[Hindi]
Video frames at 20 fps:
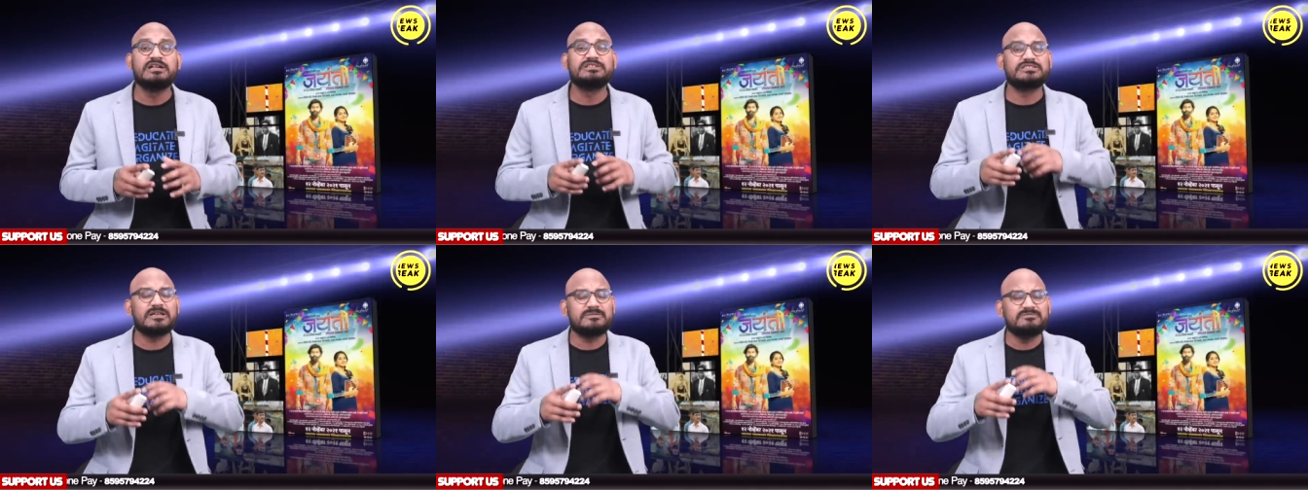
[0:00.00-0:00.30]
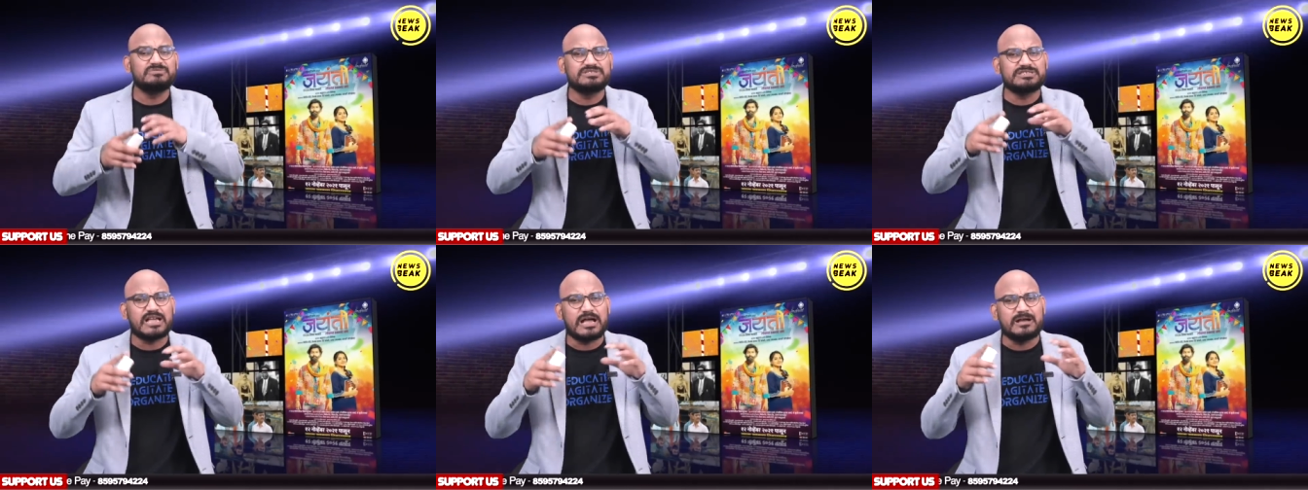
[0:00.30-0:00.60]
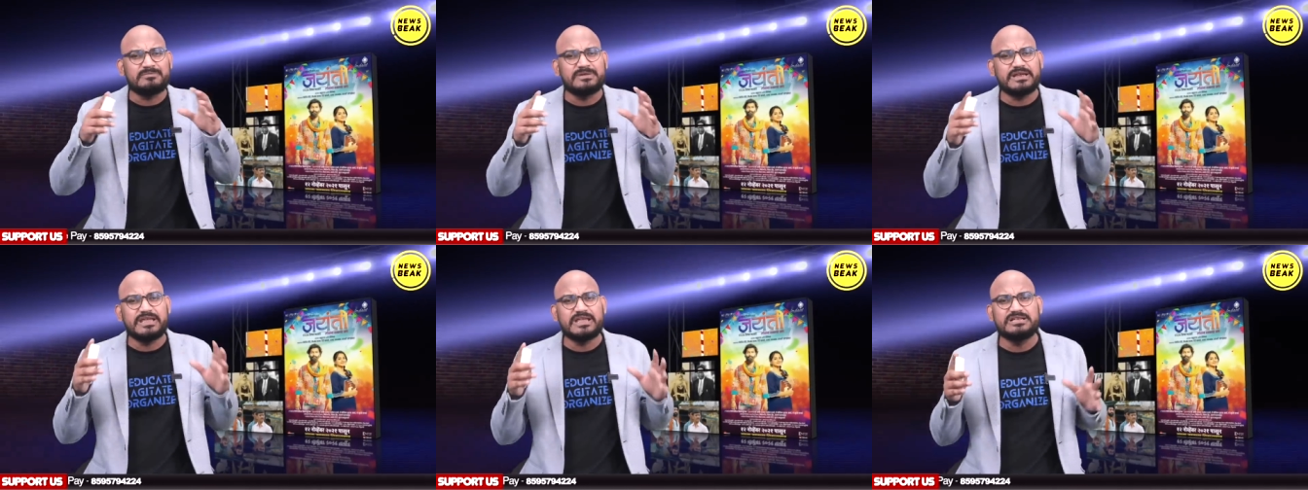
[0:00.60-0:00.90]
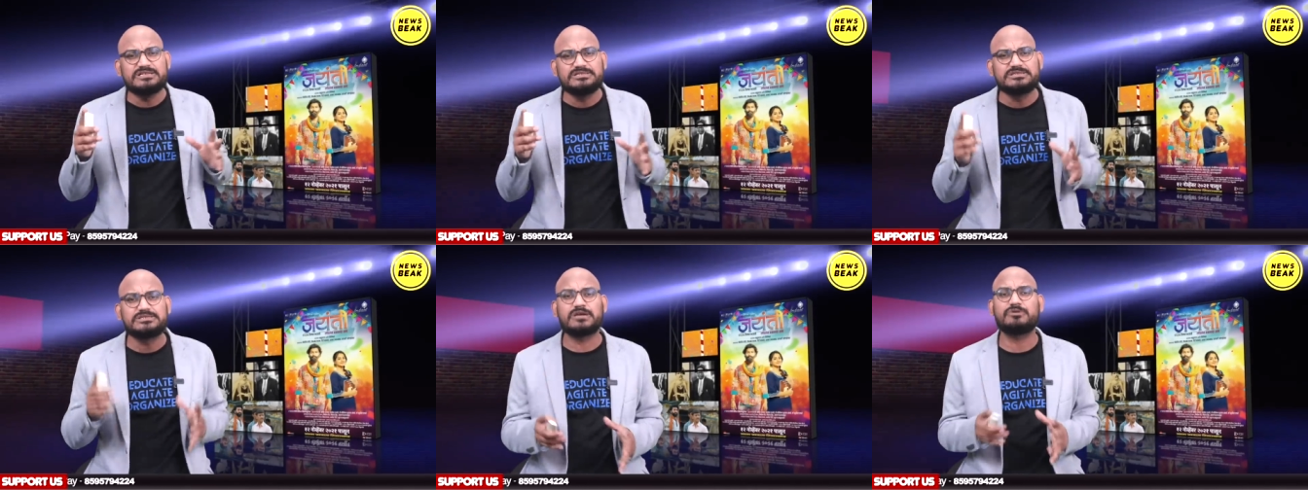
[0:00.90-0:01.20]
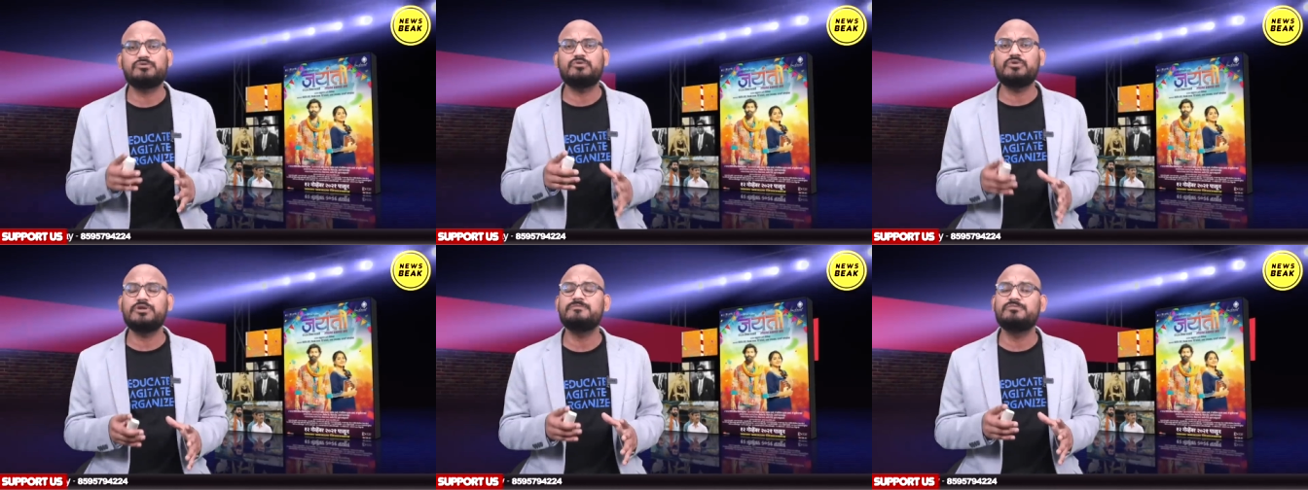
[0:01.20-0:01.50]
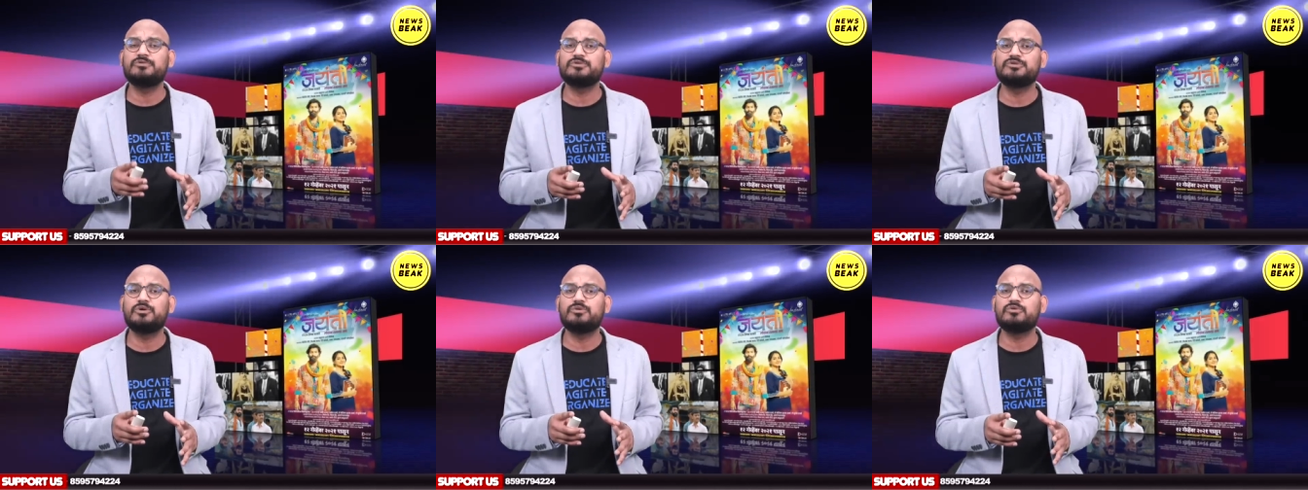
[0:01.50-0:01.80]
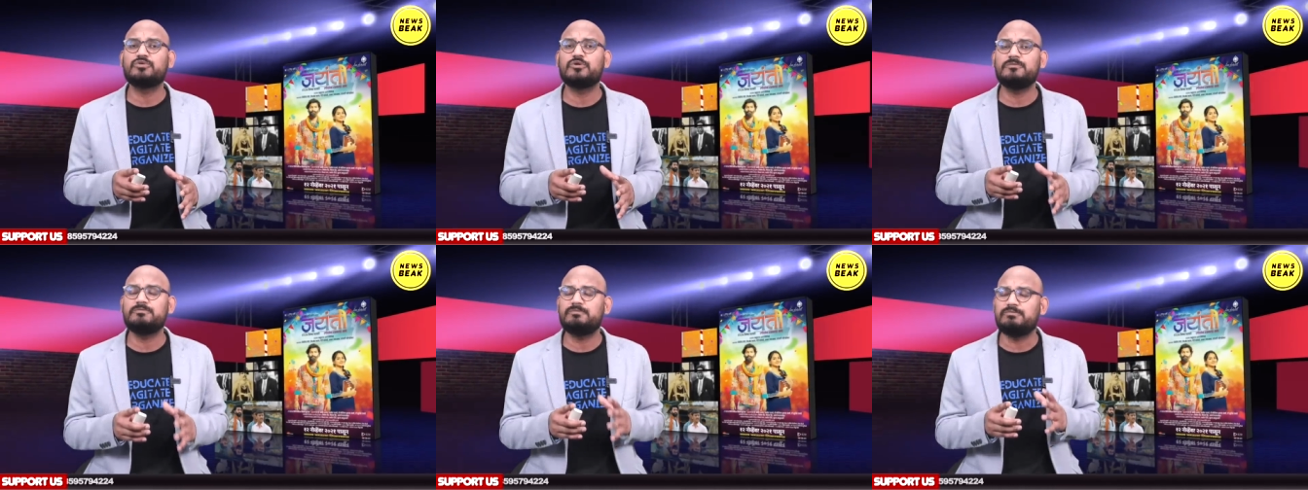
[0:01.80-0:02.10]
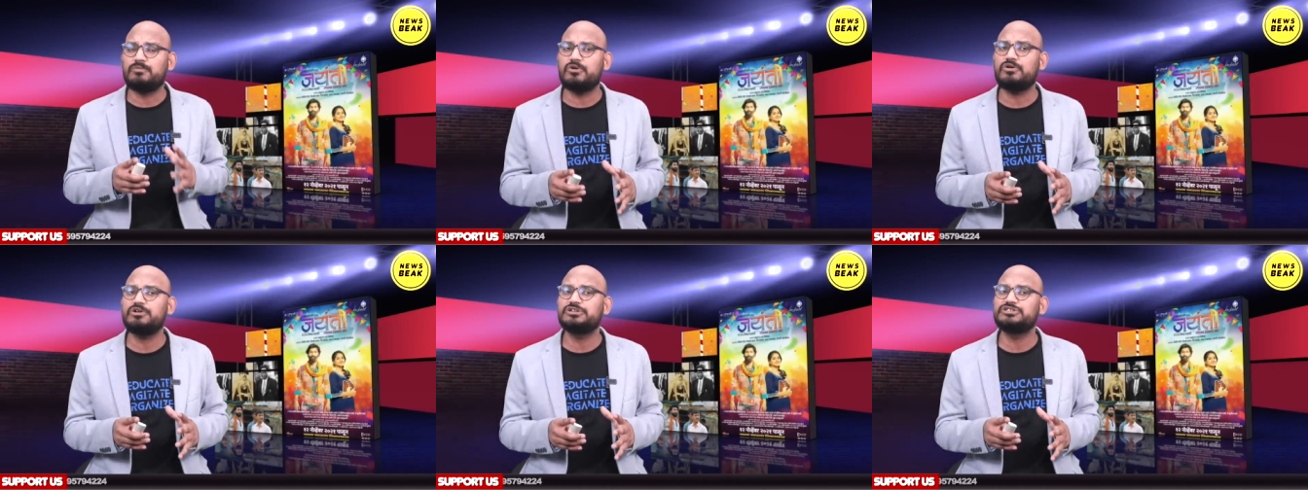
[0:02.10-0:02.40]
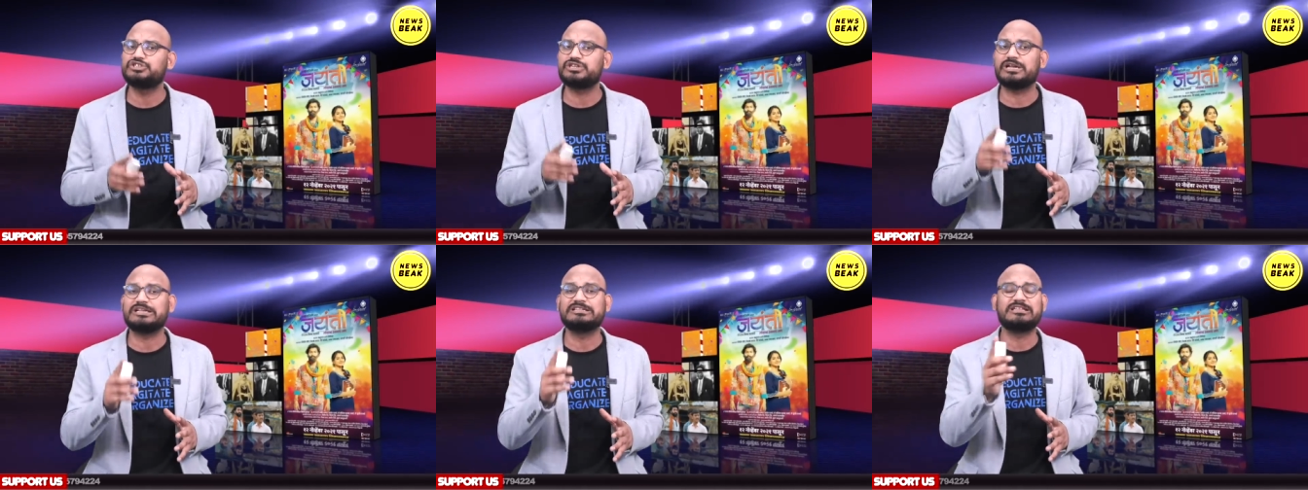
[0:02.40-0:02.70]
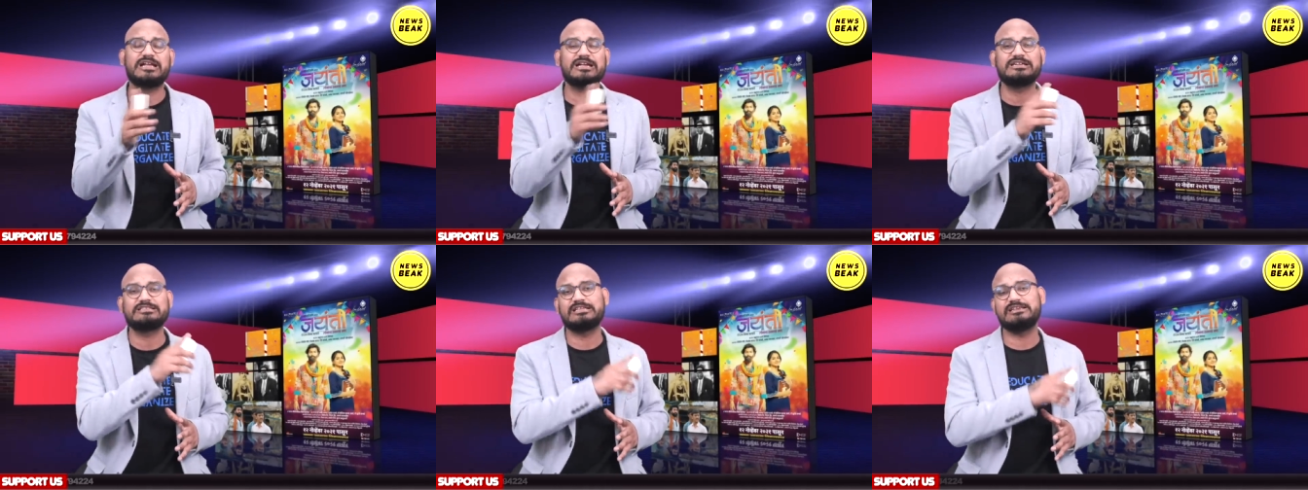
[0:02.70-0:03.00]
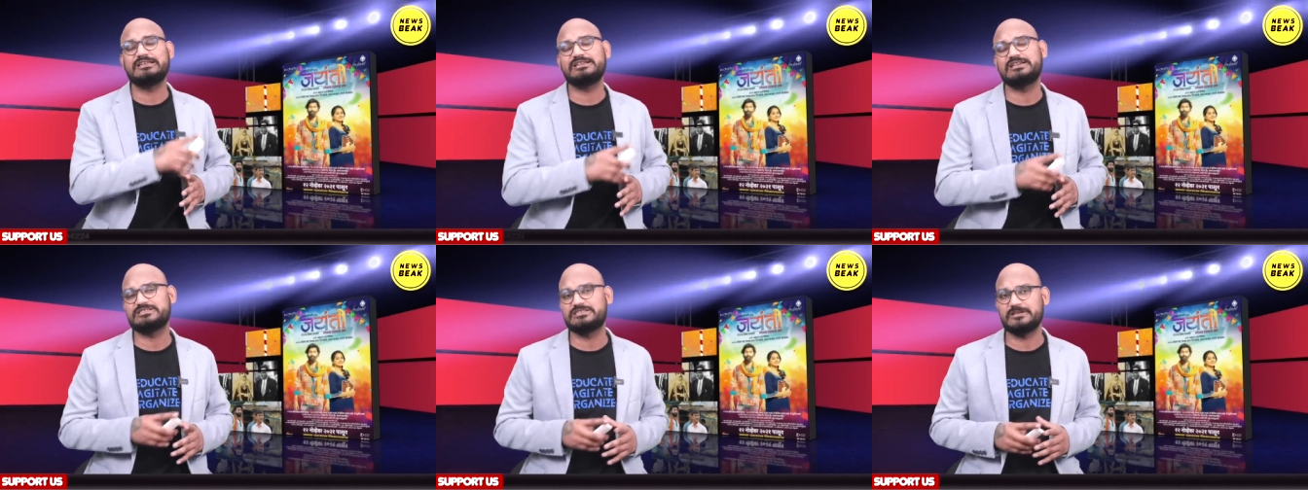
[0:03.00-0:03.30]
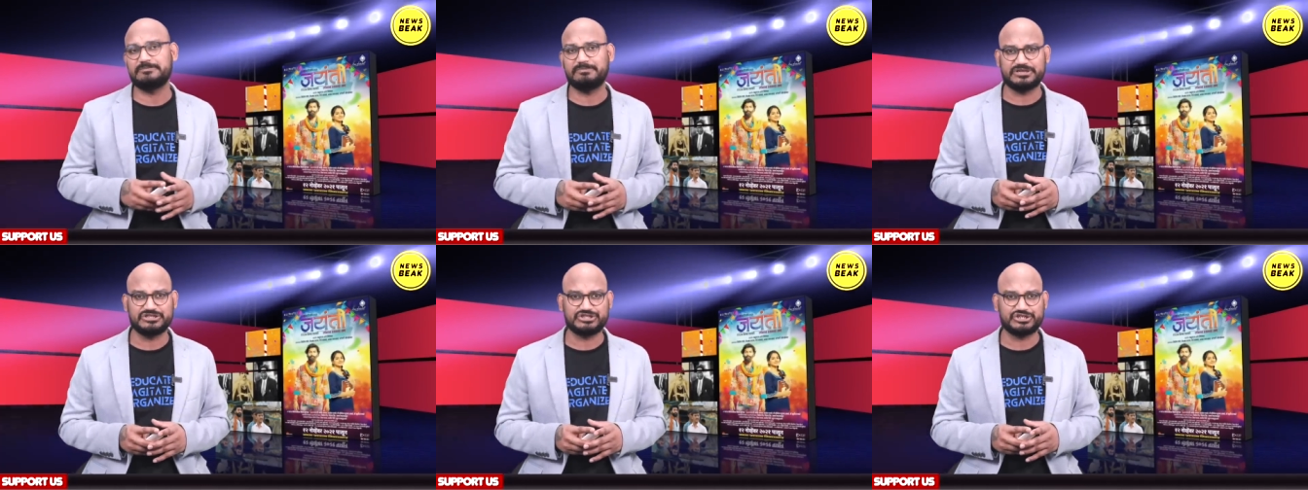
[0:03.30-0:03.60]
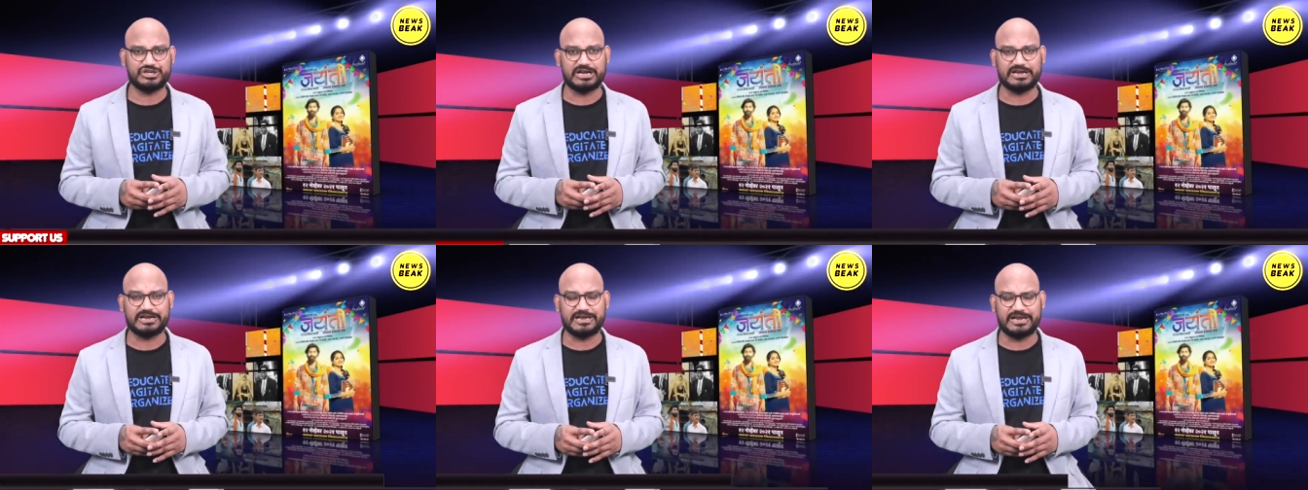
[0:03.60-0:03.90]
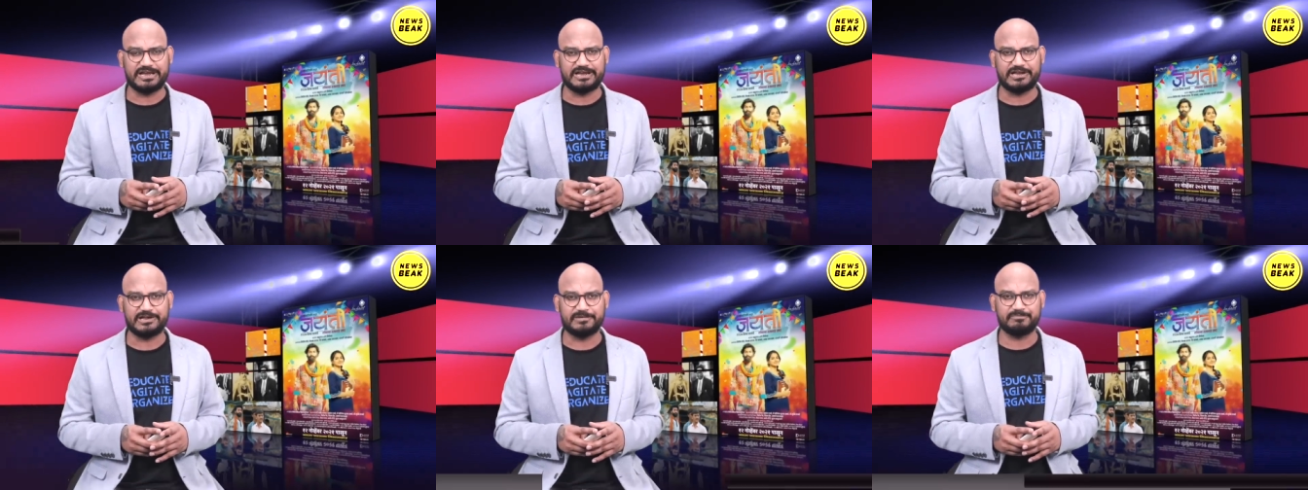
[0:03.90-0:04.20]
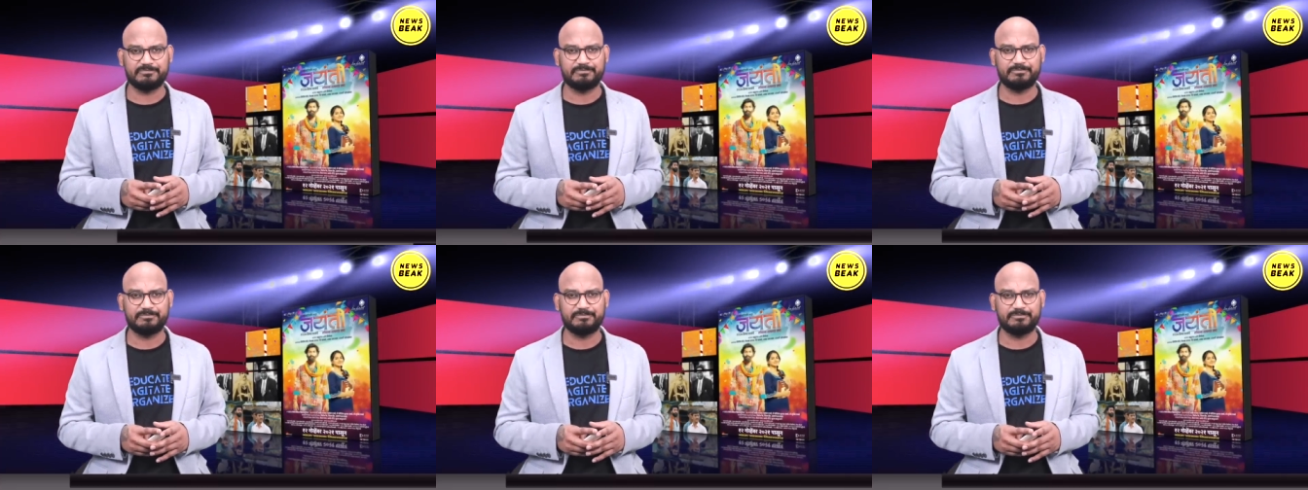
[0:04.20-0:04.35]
समसामयिक जरूरी मुद्दों को बहुत शानदार तरीके से पेश किया गया है